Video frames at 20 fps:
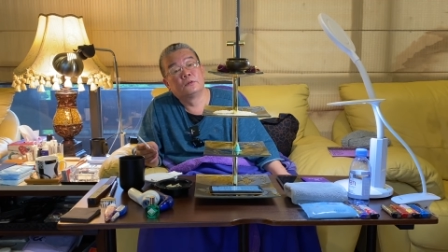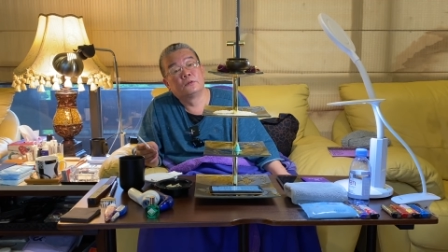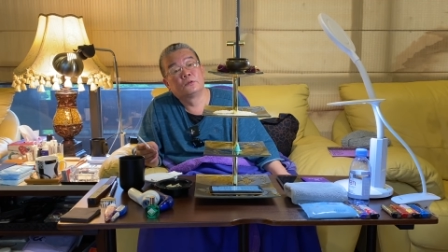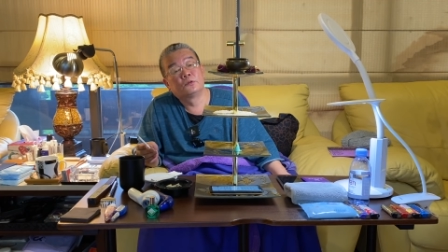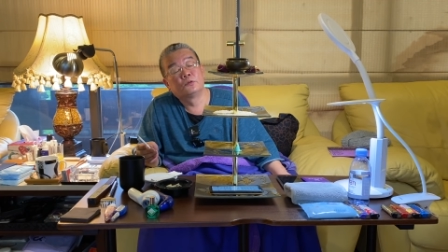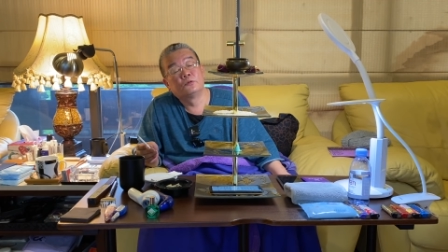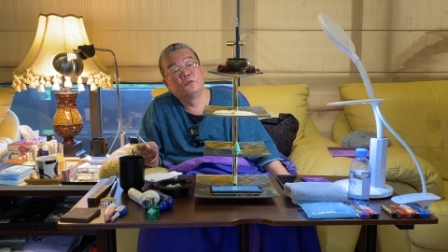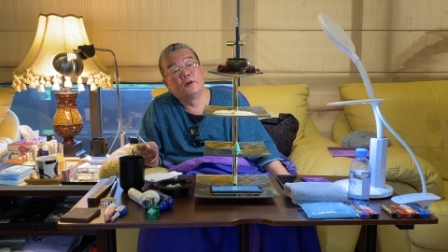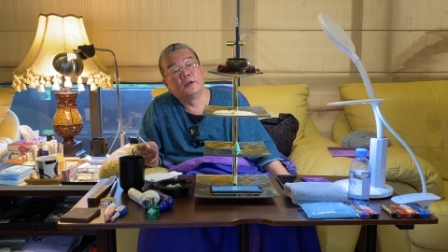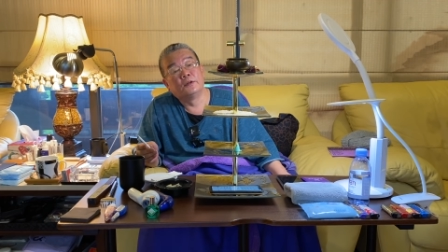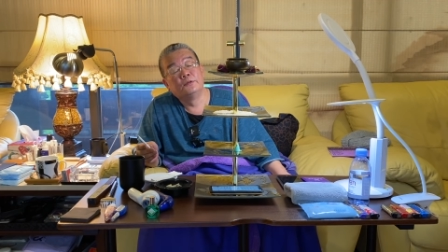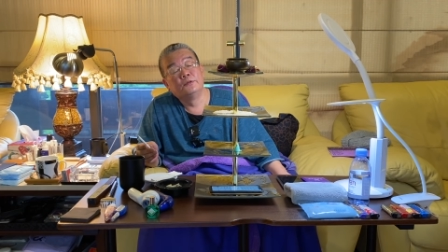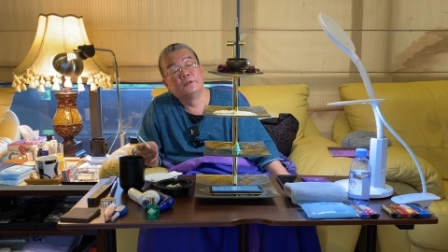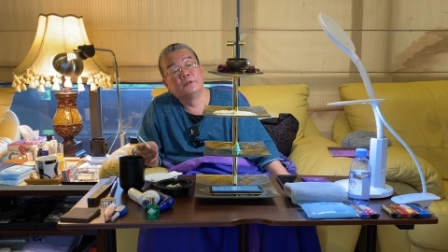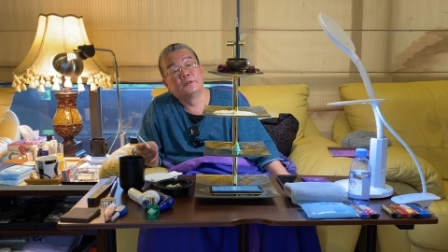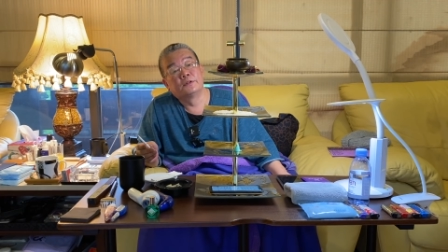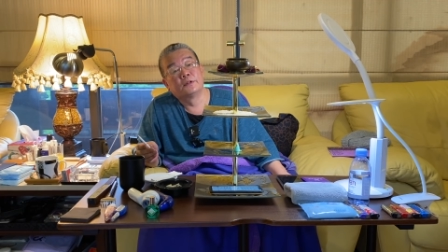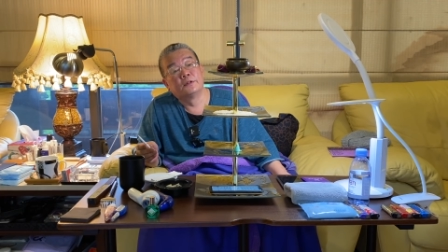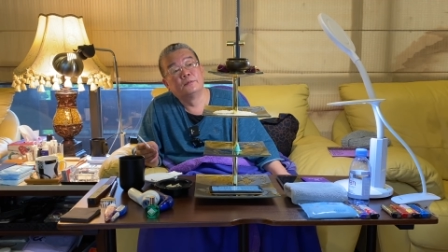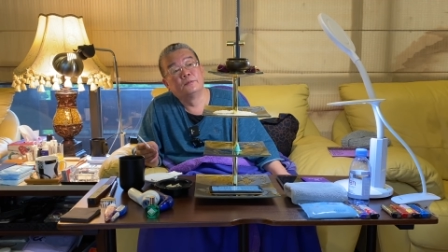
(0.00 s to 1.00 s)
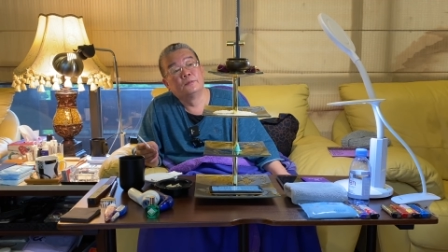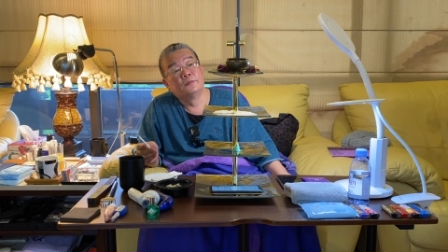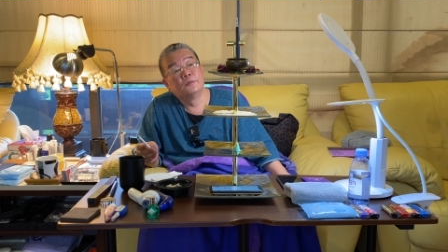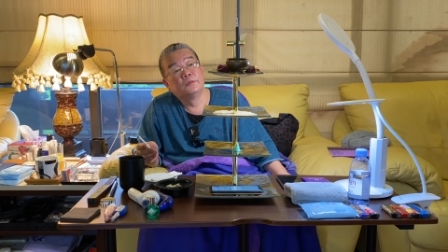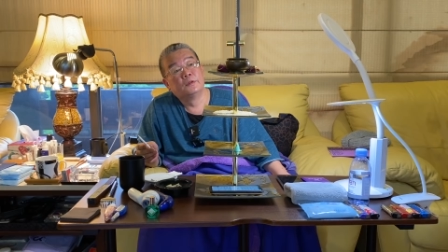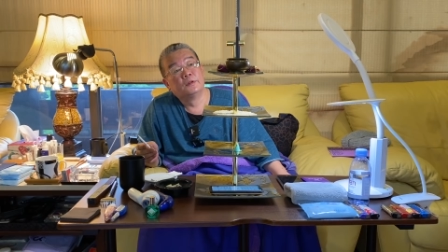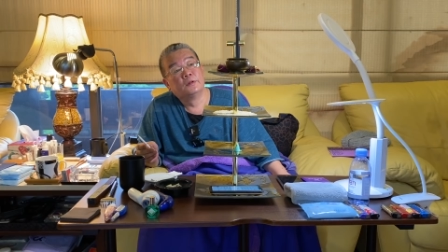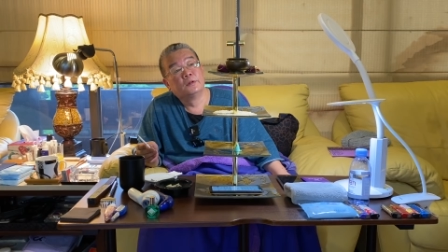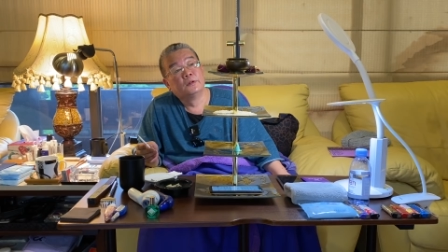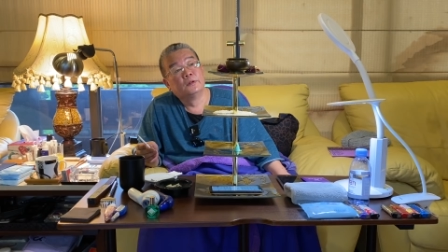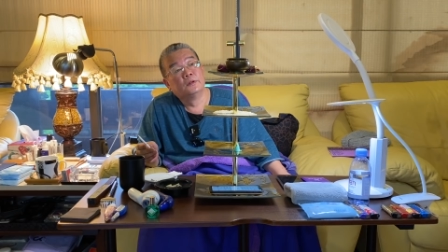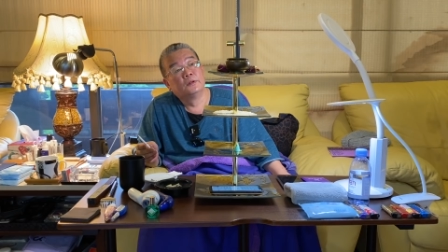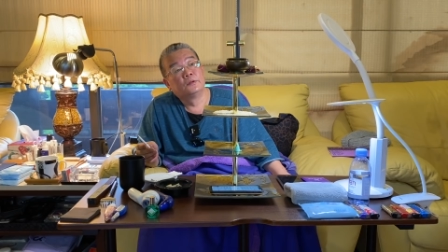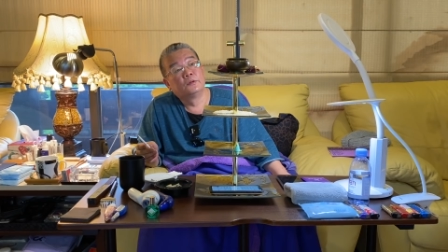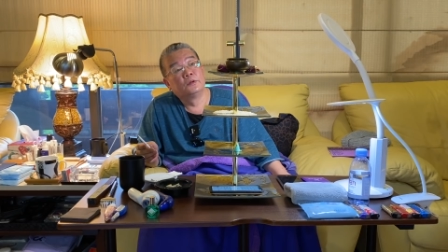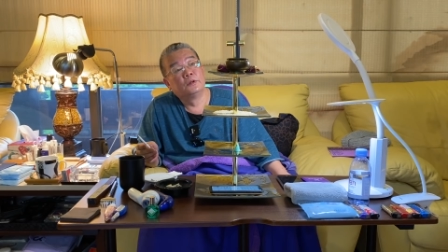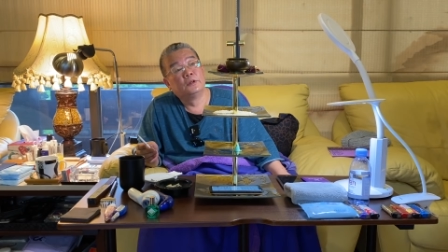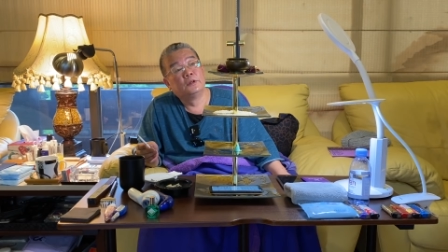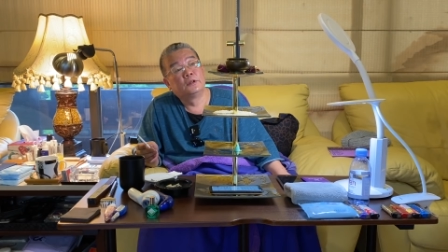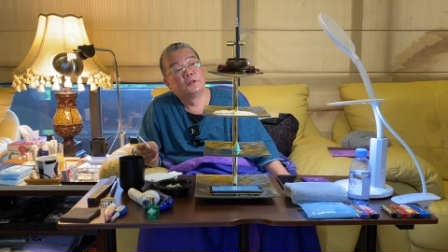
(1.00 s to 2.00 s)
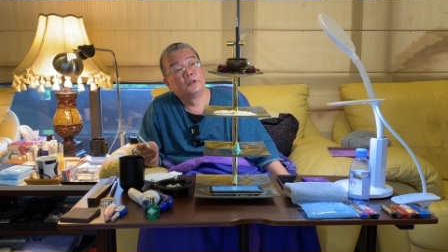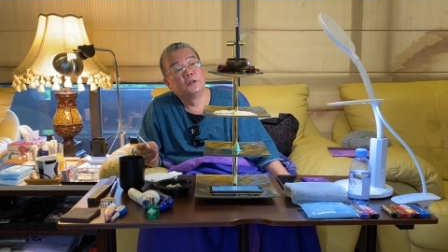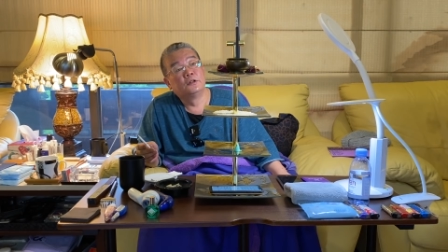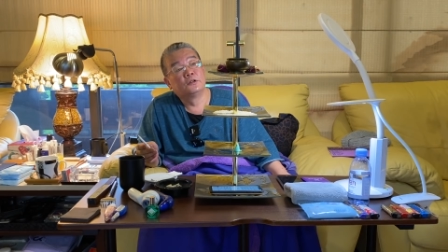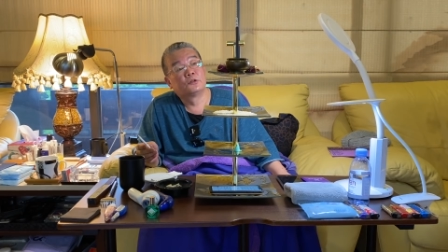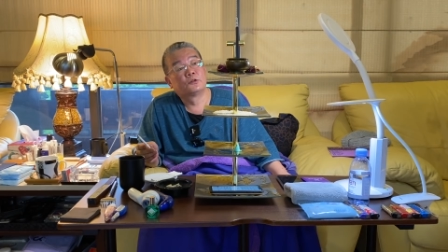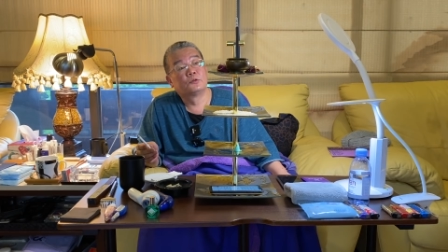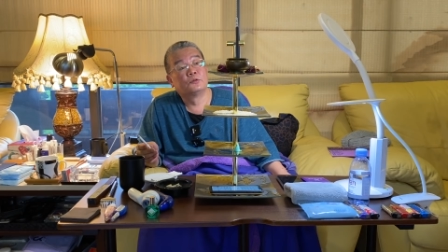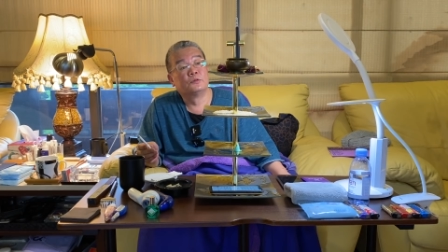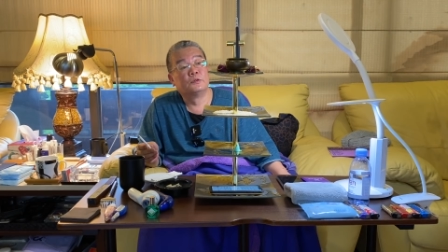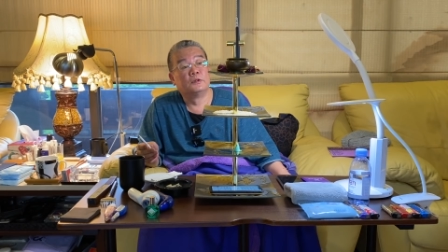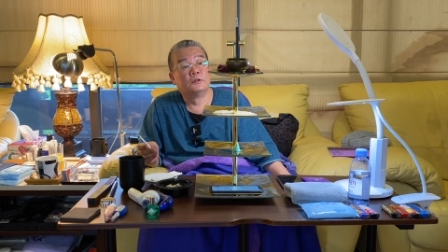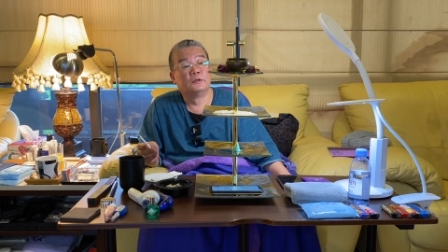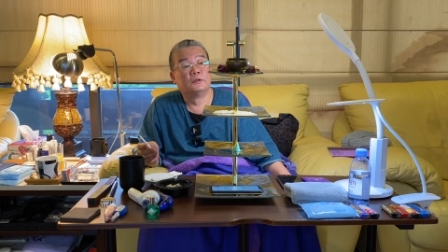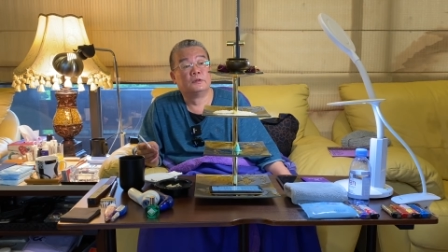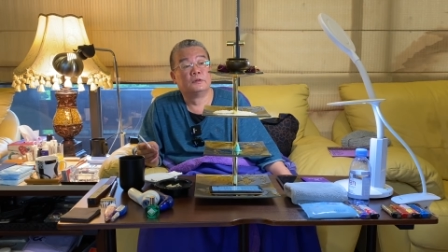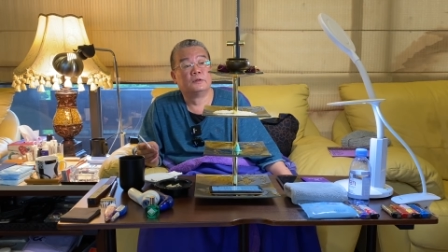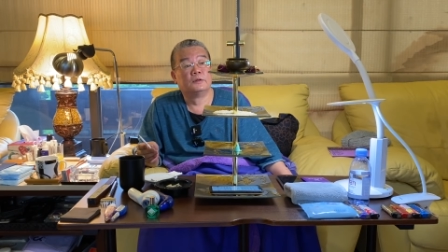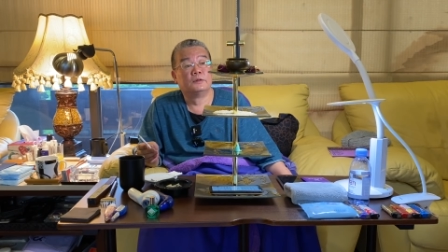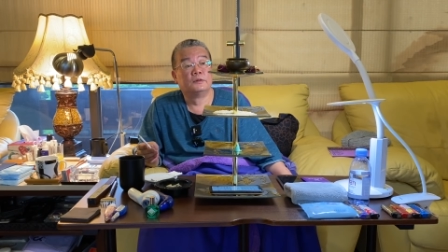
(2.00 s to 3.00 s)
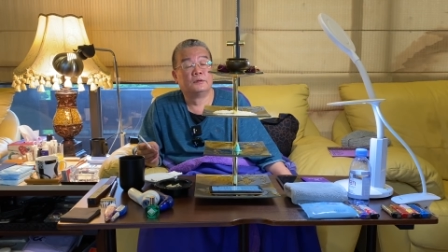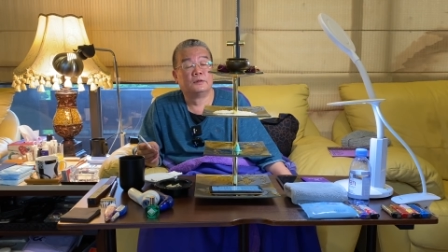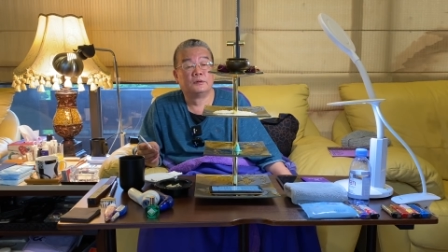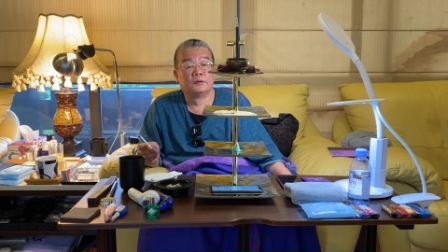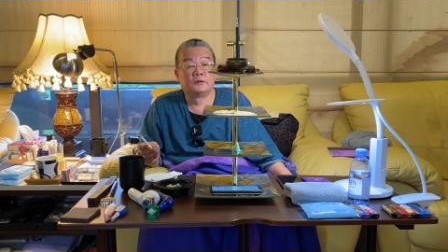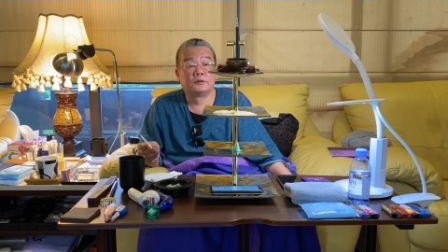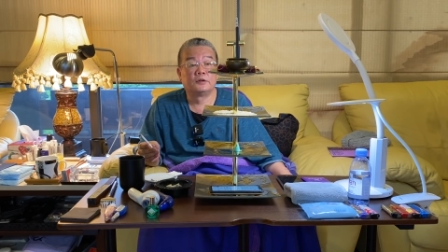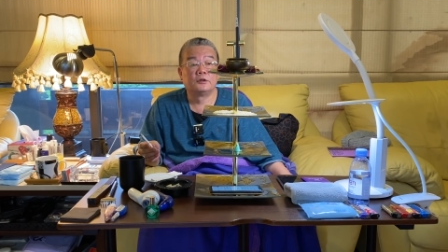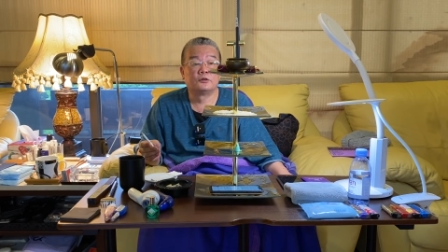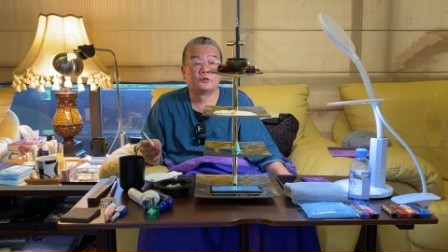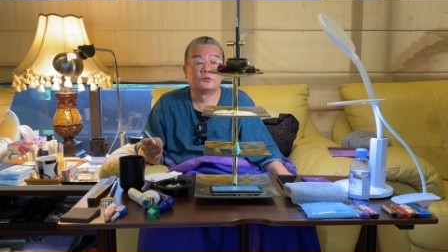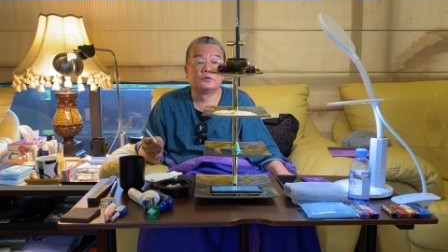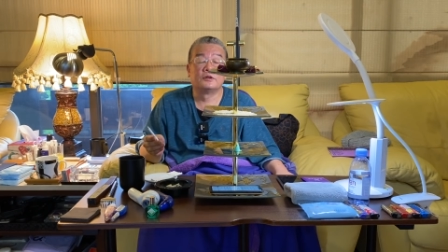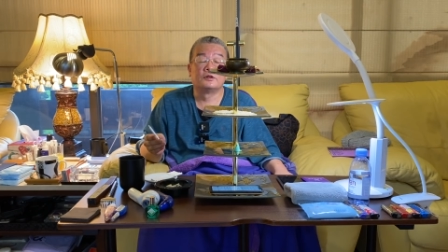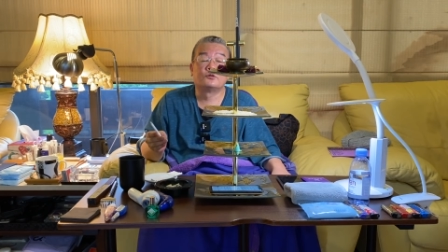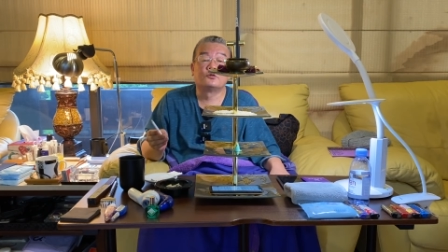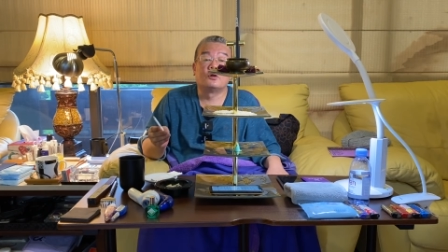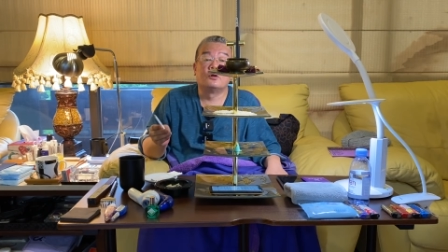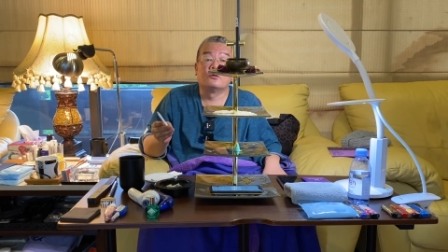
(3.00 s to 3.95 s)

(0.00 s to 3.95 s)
书法因缘生，对特殊啊哈，嗯，特殊的状